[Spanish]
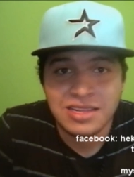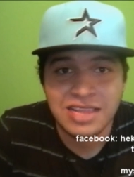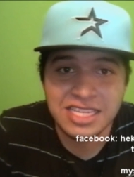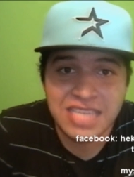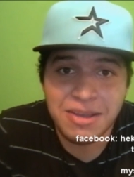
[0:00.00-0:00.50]

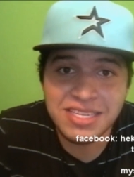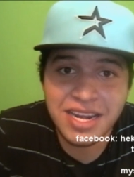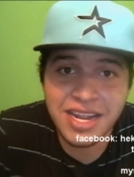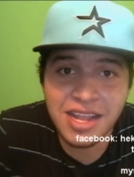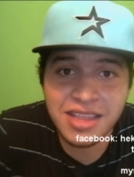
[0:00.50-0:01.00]
Las chavas se
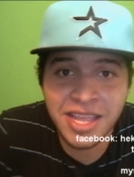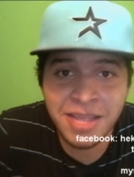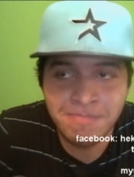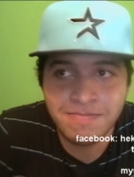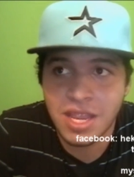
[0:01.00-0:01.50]
ríen de
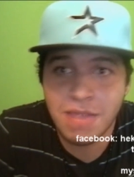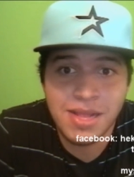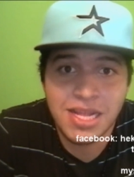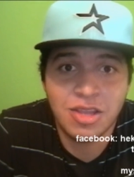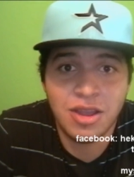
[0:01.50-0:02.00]
ti y
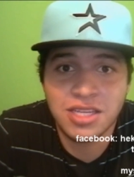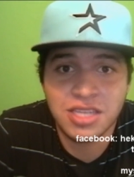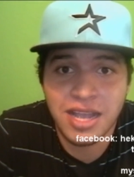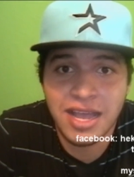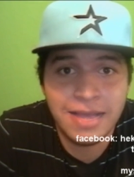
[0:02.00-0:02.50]
manda toda la
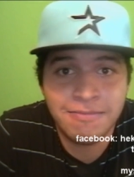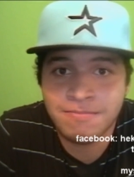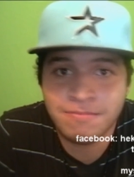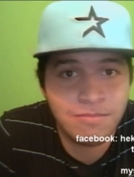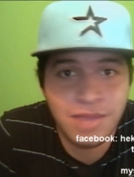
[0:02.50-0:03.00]
chingada.
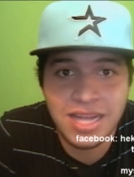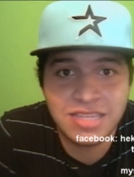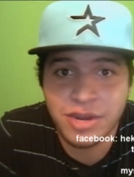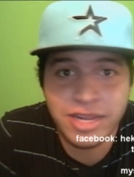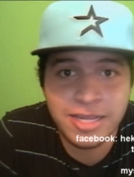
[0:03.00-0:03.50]
Mala
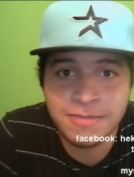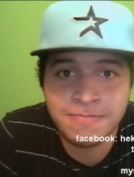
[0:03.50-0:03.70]
suerte.